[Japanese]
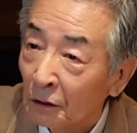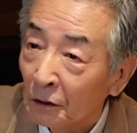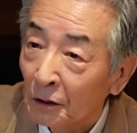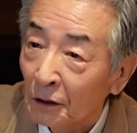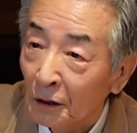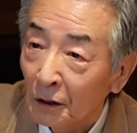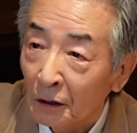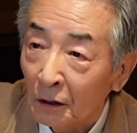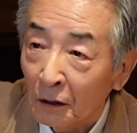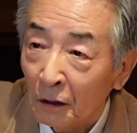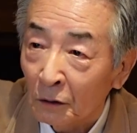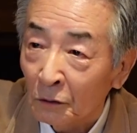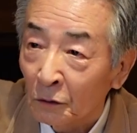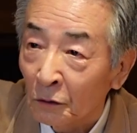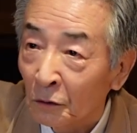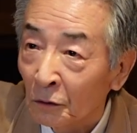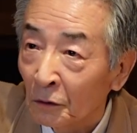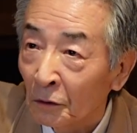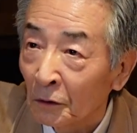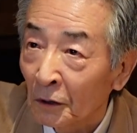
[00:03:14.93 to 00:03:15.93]
であ
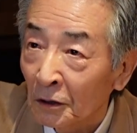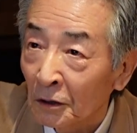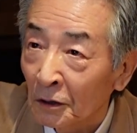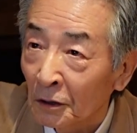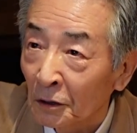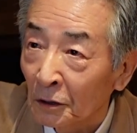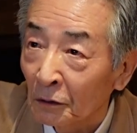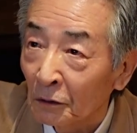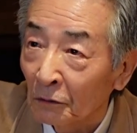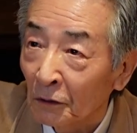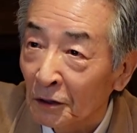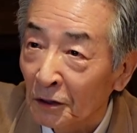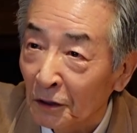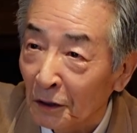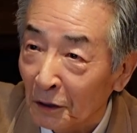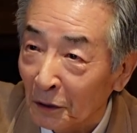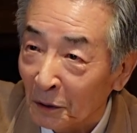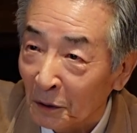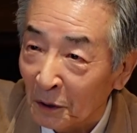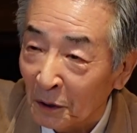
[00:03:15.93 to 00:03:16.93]
の早
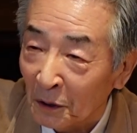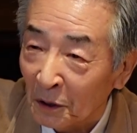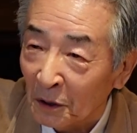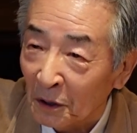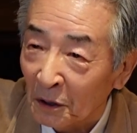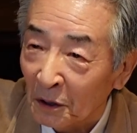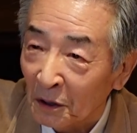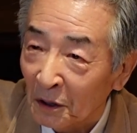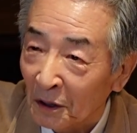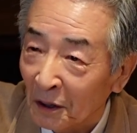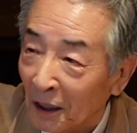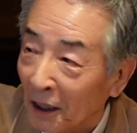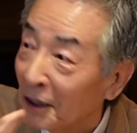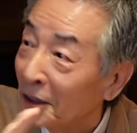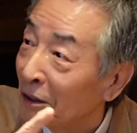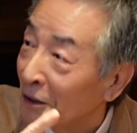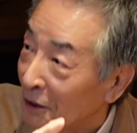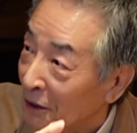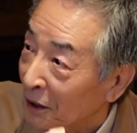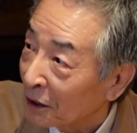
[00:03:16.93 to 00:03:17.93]
稲田へ
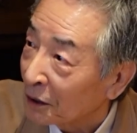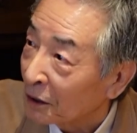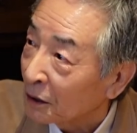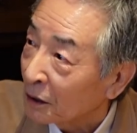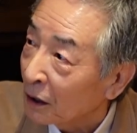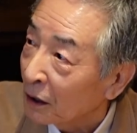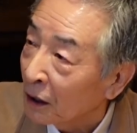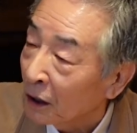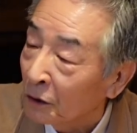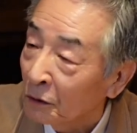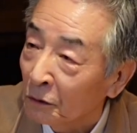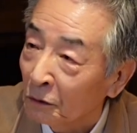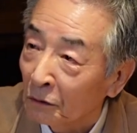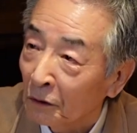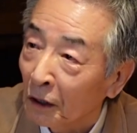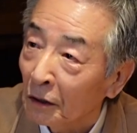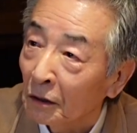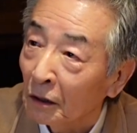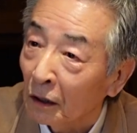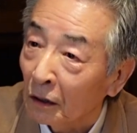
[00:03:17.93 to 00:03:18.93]
入って、ああいうふうに
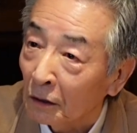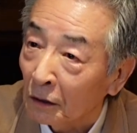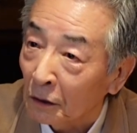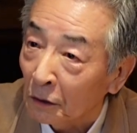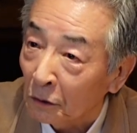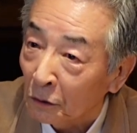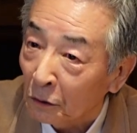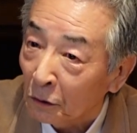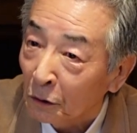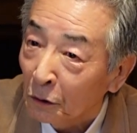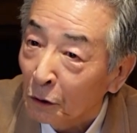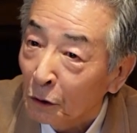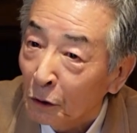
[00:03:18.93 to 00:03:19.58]
なったんだけど。